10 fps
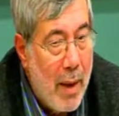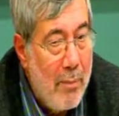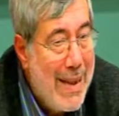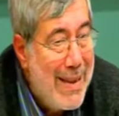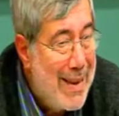e,
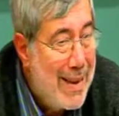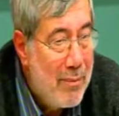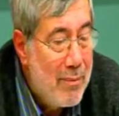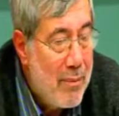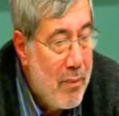
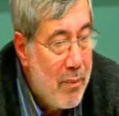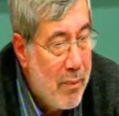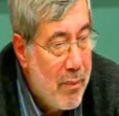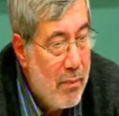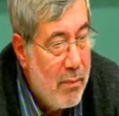mentre
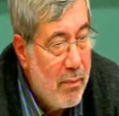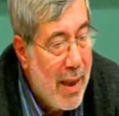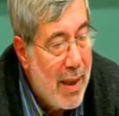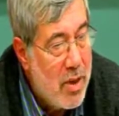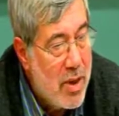
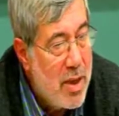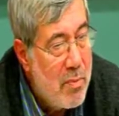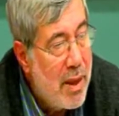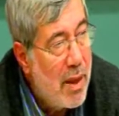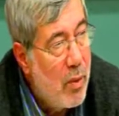magari ci si
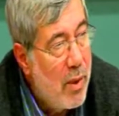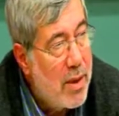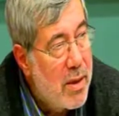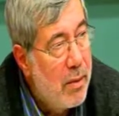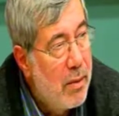spiega
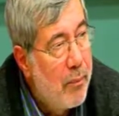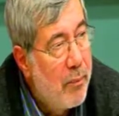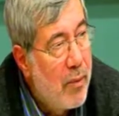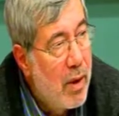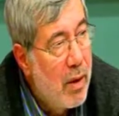questo,
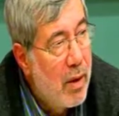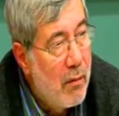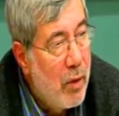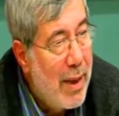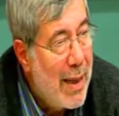
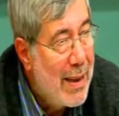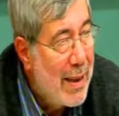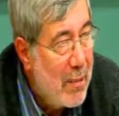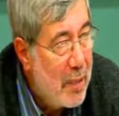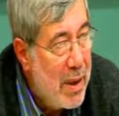vorrei anche
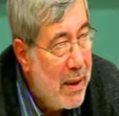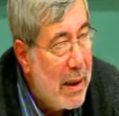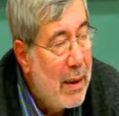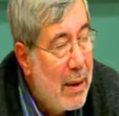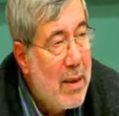
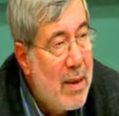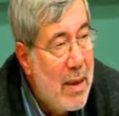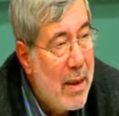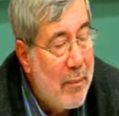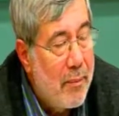capire
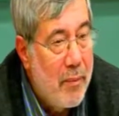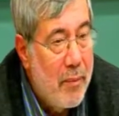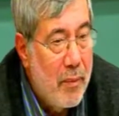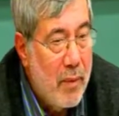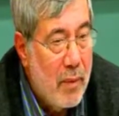se,
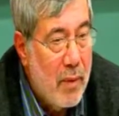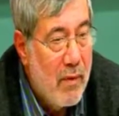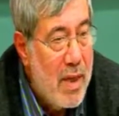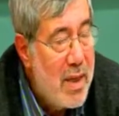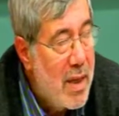
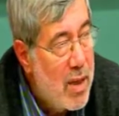vista